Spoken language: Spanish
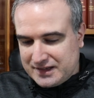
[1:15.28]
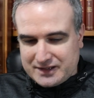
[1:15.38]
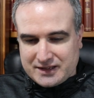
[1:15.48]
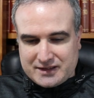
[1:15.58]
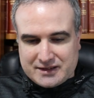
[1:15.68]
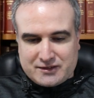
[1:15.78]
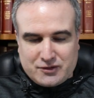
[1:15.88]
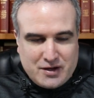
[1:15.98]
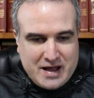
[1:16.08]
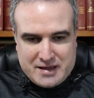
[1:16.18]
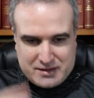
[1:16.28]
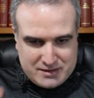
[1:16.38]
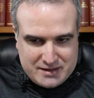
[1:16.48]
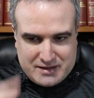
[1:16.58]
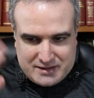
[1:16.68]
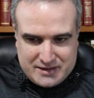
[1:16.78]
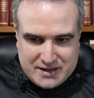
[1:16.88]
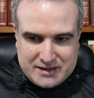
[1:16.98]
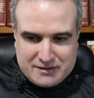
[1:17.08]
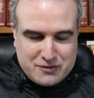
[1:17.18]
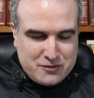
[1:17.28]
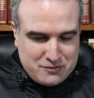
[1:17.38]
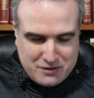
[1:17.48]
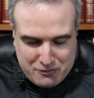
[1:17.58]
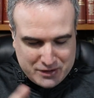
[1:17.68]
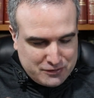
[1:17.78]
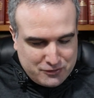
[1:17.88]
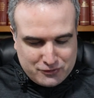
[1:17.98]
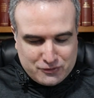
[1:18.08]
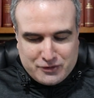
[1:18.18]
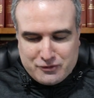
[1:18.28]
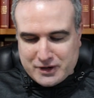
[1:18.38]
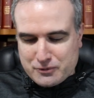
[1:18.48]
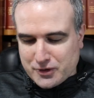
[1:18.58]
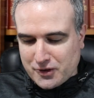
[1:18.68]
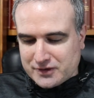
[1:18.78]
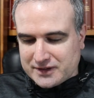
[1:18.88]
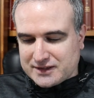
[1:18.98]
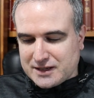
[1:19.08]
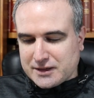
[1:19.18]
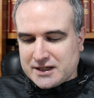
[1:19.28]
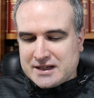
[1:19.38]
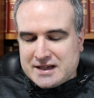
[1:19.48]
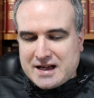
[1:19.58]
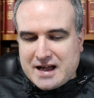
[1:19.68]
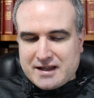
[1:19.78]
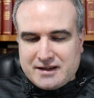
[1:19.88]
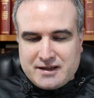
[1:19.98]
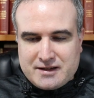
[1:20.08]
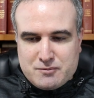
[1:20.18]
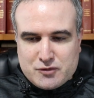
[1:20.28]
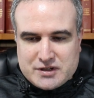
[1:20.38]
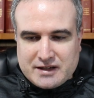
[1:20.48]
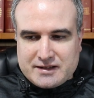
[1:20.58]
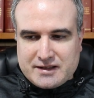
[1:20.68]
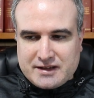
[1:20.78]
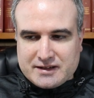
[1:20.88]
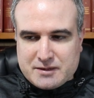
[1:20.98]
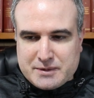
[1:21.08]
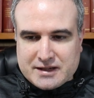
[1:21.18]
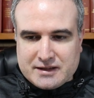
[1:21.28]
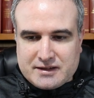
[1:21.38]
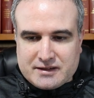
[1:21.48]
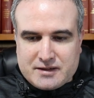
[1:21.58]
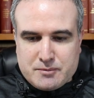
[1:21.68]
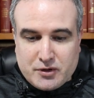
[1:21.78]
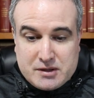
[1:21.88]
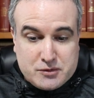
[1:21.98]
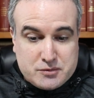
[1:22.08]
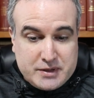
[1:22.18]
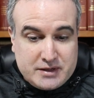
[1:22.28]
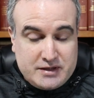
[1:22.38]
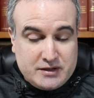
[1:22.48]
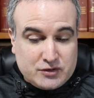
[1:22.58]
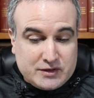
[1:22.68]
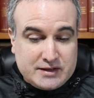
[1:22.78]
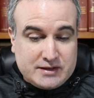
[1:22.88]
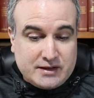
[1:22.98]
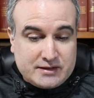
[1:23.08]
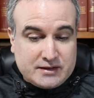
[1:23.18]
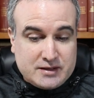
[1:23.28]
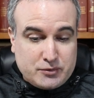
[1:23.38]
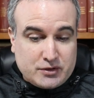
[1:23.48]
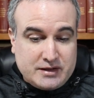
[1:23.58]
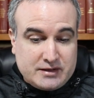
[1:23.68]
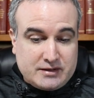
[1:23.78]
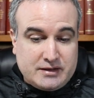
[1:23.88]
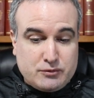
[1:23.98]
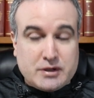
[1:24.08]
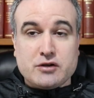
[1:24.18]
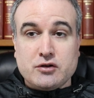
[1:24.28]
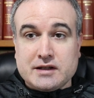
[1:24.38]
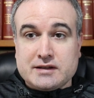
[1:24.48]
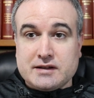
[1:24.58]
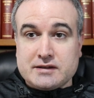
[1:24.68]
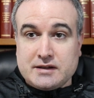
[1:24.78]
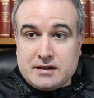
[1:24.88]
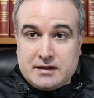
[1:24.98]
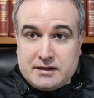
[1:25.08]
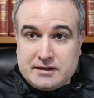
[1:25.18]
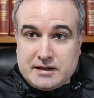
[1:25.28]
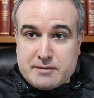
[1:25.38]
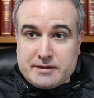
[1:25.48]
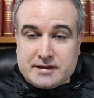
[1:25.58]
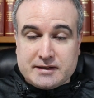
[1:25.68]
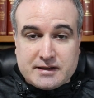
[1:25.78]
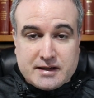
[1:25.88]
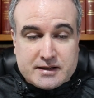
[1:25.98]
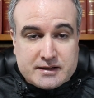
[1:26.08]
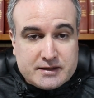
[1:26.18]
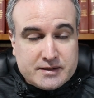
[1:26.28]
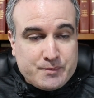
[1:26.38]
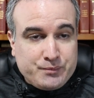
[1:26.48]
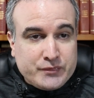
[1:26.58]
ese texto ahí en ahora no, recuerdo dónde estaba Ahí en Lien muchas ideas semejantes y podemos ver y esto es interesante porque es de un año antes de la visita de